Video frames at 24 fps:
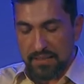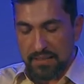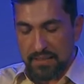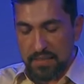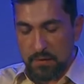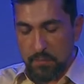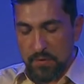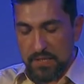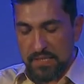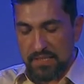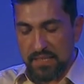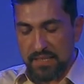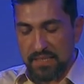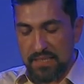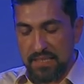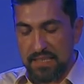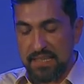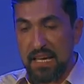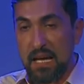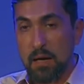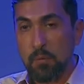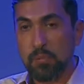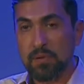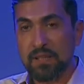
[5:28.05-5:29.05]
И написано,
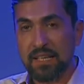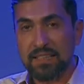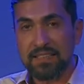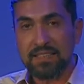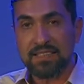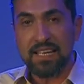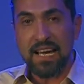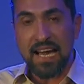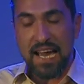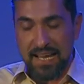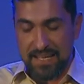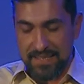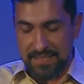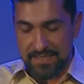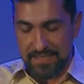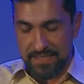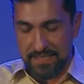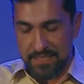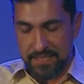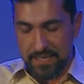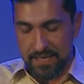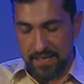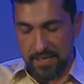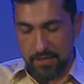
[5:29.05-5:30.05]
«И обладайте
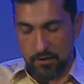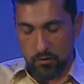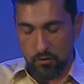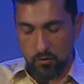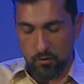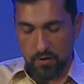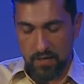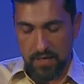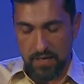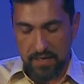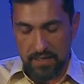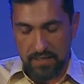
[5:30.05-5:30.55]
ею,